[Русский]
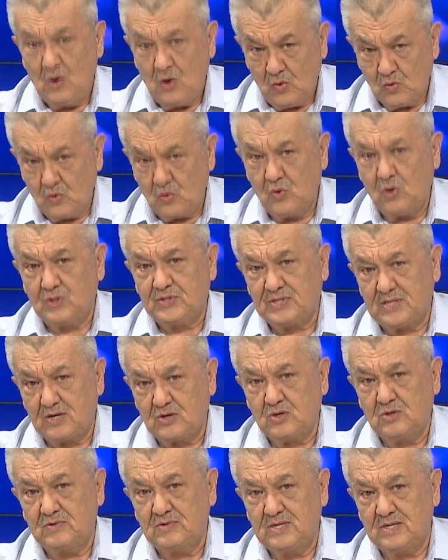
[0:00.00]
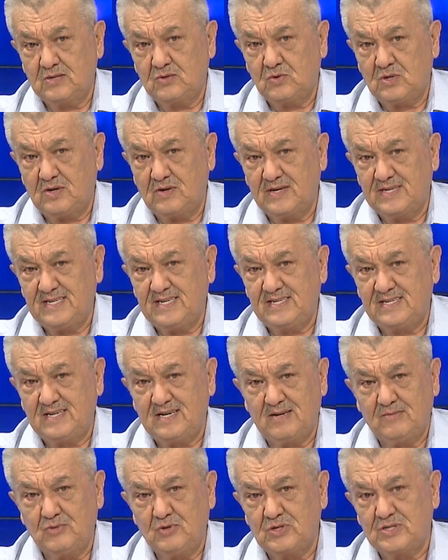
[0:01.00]
Уход такого
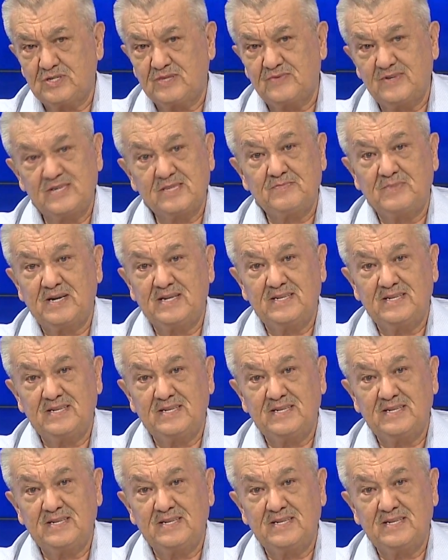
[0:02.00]
руководителя может весьма